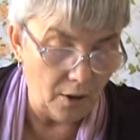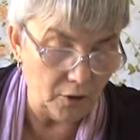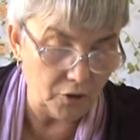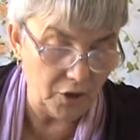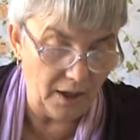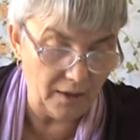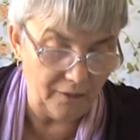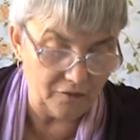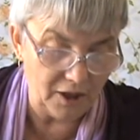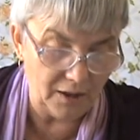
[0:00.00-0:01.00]

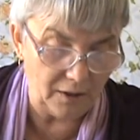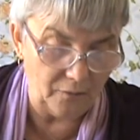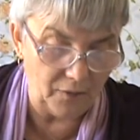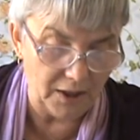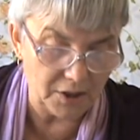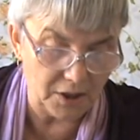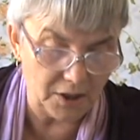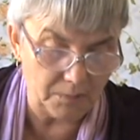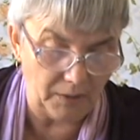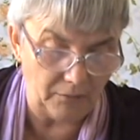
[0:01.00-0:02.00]
odzianych w szaty własnej
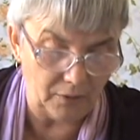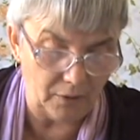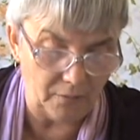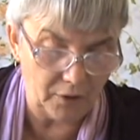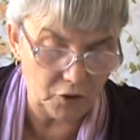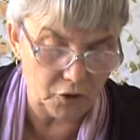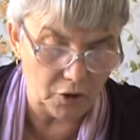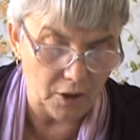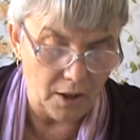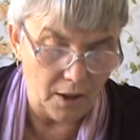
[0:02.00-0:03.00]
sprawiedliwości,